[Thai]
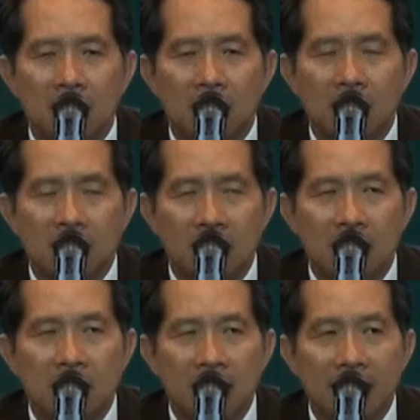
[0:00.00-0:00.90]
อคงจะ
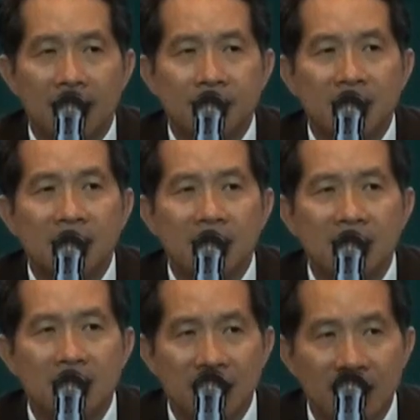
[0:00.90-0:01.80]
ต้องเรียนนำเสนอ
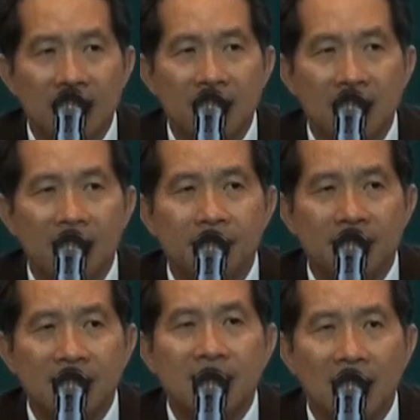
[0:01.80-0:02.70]
เรื่องนี้ทีให้
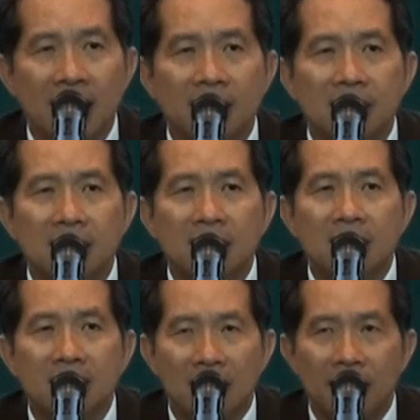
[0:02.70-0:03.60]
ชัดเจน
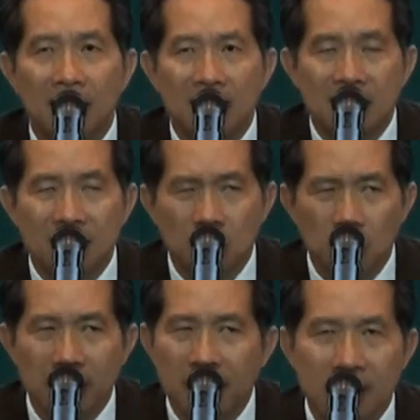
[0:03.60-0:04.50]
นะครับ อันนั้นจะ
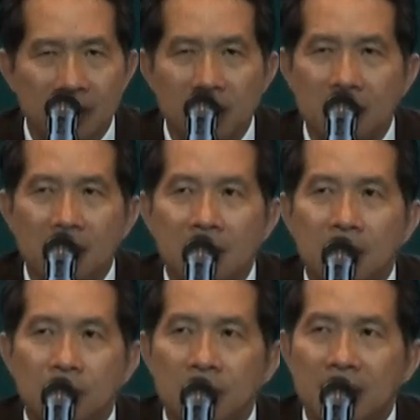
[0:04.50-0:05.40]
ช่วย
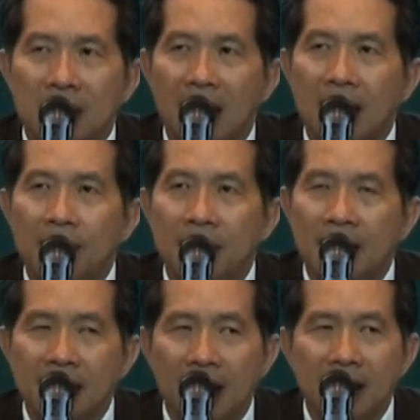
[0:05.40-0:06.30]
ช่วยสินค้าประ
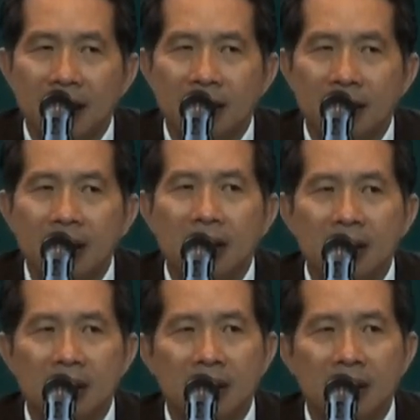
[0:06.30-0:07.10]
เทศไทยได้เยอะ